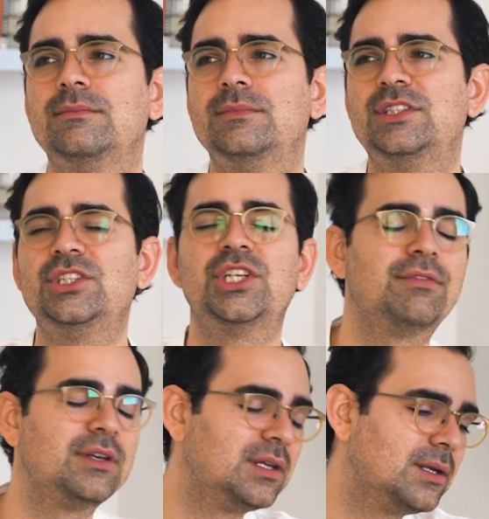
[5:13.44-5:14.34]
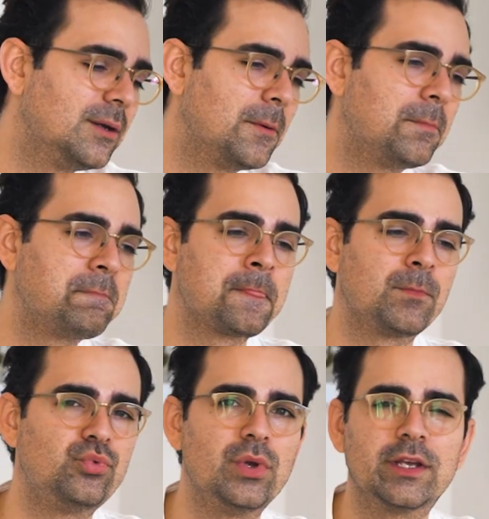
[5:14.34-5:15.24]
si j'avais euh,
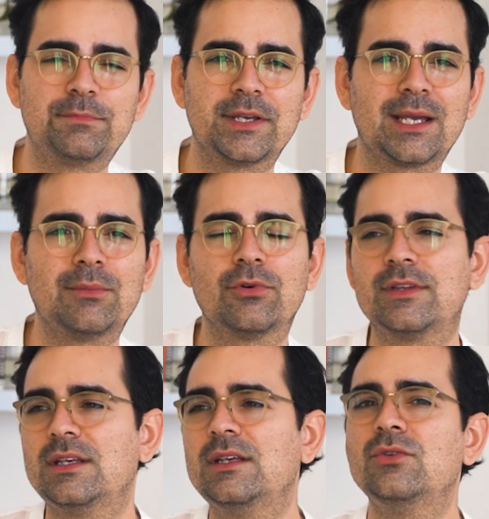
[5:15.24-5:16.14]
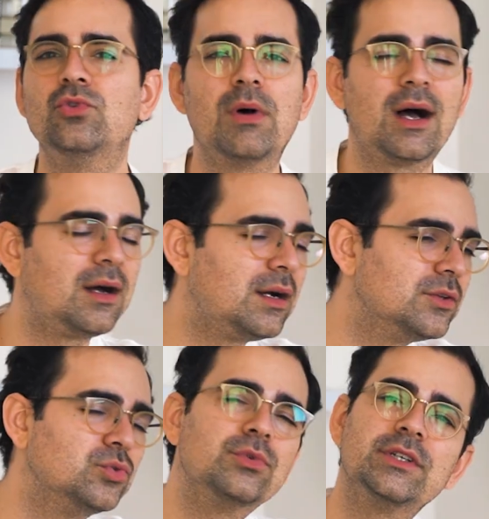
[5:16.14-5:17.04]
pu expérimenter
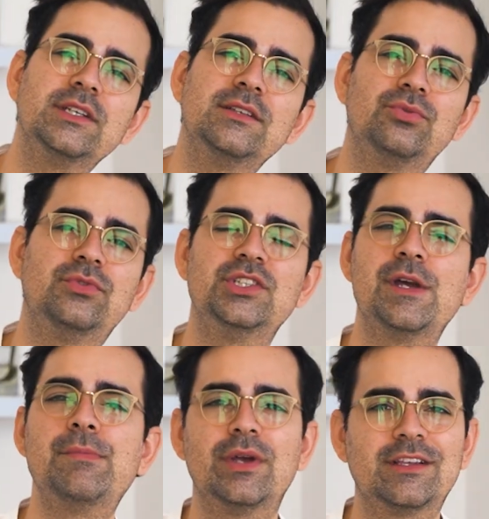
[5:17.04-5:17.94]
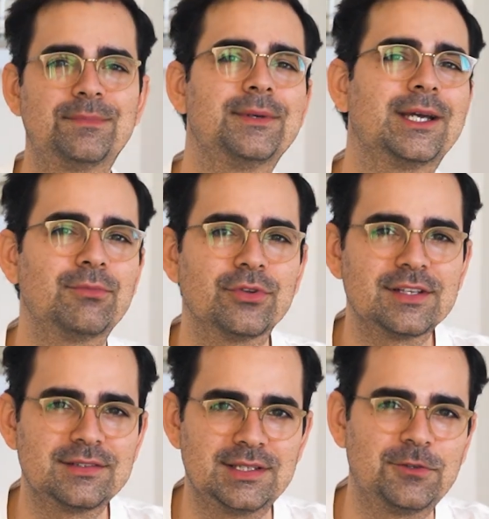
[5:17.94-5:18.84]
Dubaï ou Maurice ou si j'avais pu
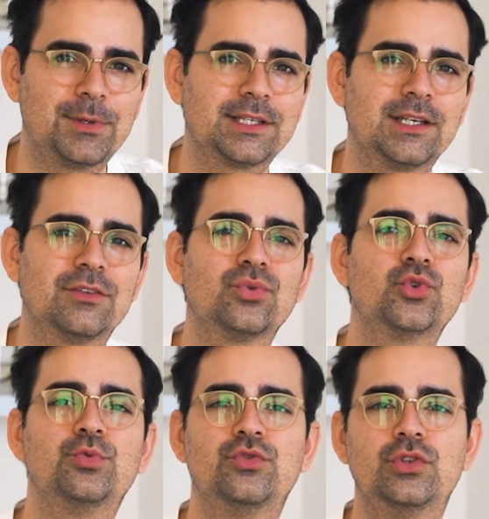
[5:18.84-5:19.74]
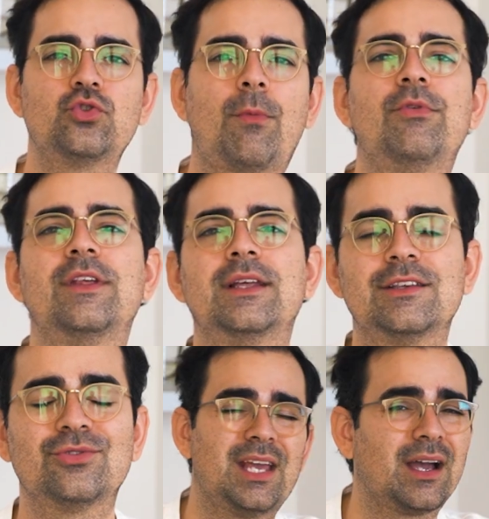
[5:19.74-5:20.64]
expérimenter cette expatriation, je me suis toujours posé la
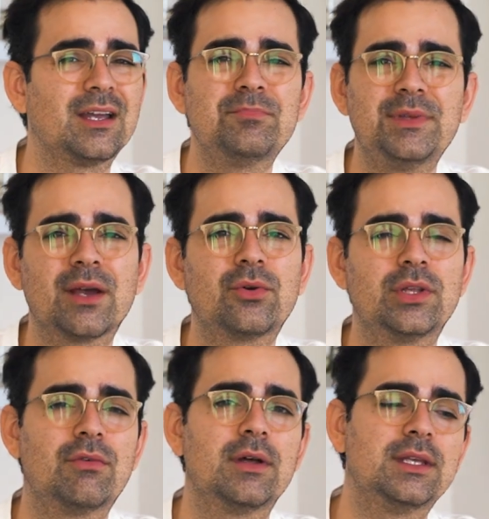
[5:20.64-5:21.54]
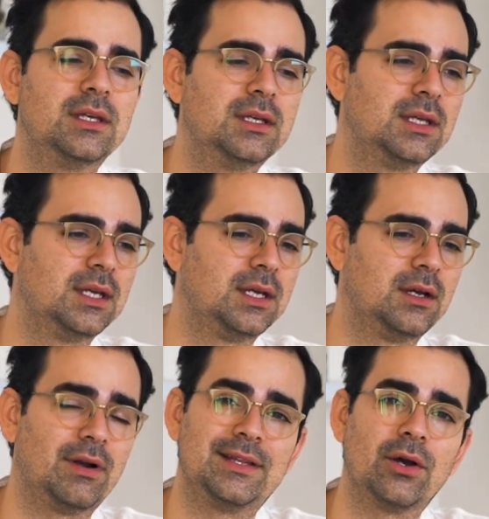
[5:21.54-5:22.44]
question. Il n'y a rien de pire que d'avoir des,
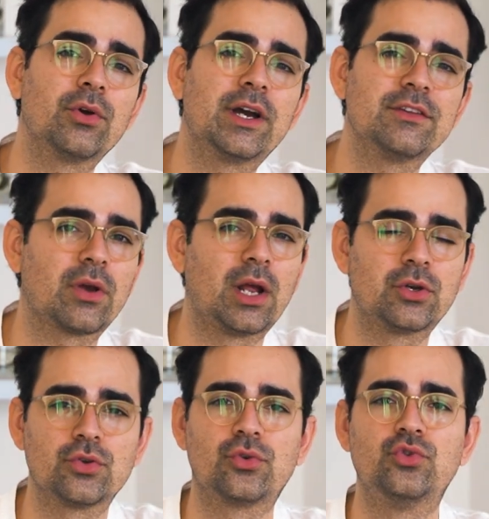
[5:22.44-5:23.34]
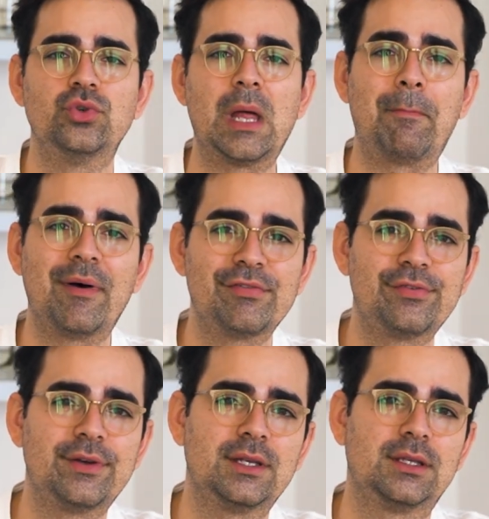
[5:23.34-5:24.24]
voilà, des regrets sur quelque chose que tu n'as pas
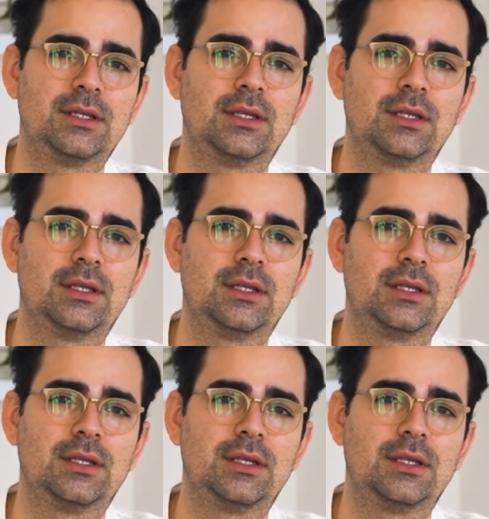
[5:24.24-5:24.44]
fait